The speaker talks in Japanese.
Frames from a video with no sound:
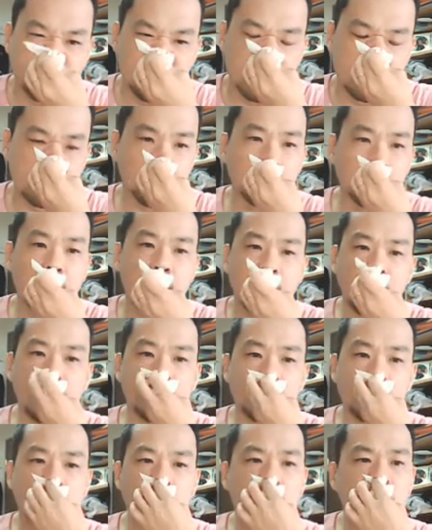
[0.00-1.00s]
そういう例
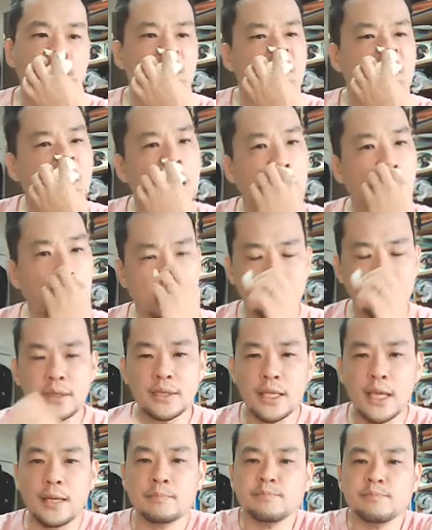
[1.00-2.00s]
外的な国があっ
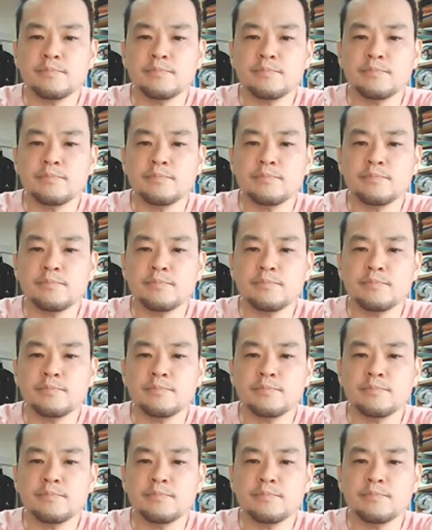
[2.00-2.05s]
て